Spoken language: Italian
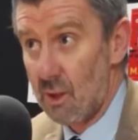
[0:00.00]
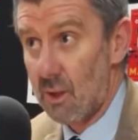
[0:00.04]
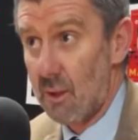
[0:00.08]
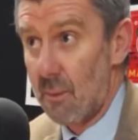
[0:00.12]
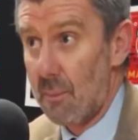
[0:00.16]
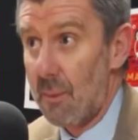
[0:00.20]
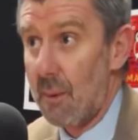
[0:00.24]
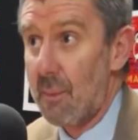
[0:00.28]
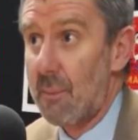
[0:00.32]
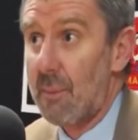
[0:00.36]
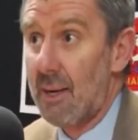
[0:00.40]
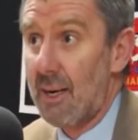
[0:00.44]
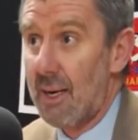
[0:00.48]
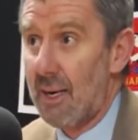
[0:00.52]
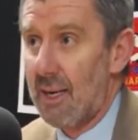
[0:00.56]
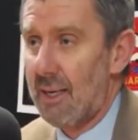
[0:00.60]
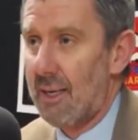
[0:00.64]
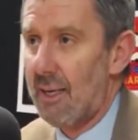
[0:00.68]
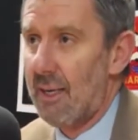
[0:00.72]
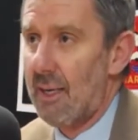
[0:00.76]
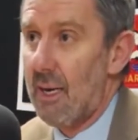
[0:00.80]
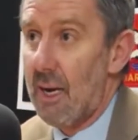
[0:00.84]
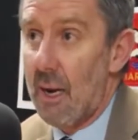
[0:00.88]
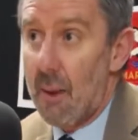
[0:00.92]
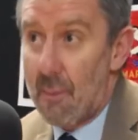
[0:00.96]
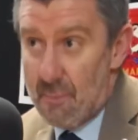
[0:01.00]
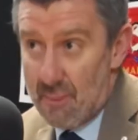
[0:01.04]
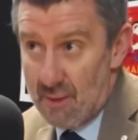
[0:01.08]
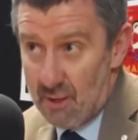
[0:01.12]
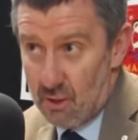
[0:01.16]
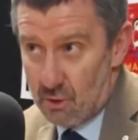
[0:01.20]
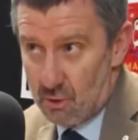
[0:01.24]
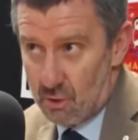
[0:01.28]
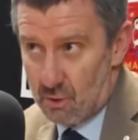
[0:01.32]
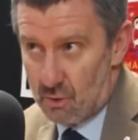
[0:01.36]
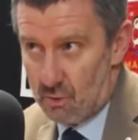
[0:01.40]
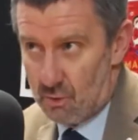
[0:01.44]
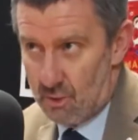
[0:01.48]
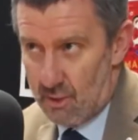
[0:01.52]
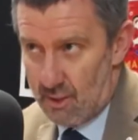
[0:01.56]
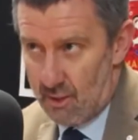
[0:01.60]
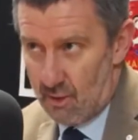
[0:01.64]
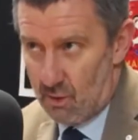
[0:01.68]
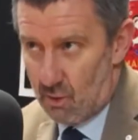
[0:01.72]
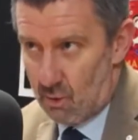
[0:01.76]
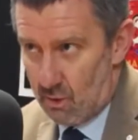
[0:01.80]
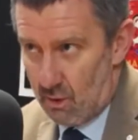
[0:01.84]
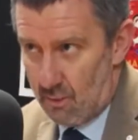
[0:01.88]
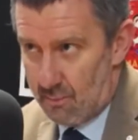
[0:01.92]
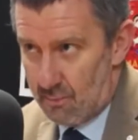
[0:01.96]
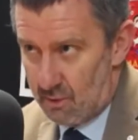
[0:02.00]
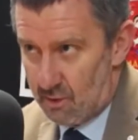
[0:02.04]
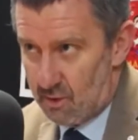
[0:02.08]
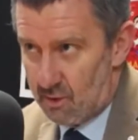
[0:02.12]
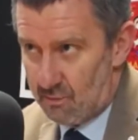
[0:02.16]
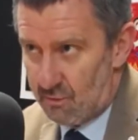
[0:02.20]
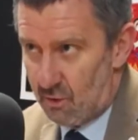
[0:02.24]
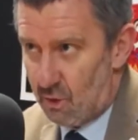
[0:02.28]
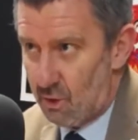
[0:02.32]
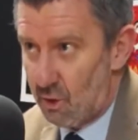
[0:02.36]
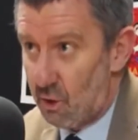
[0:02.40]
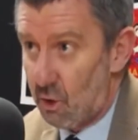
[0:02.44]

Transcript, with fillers: di preparare le persone con il portafoglio